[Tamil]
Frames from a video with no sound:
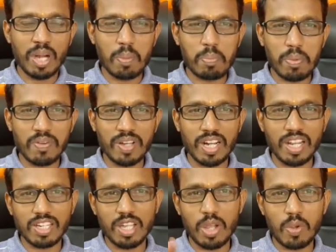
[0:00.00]
ட்ரம்ப்
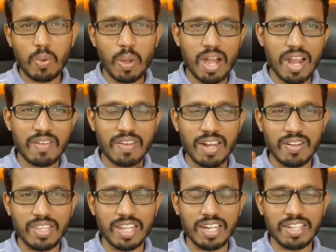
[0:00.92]
அவர்களுக்கு கொரோனா
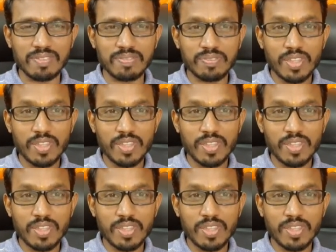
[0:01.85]
வேறு வந்திருக்கு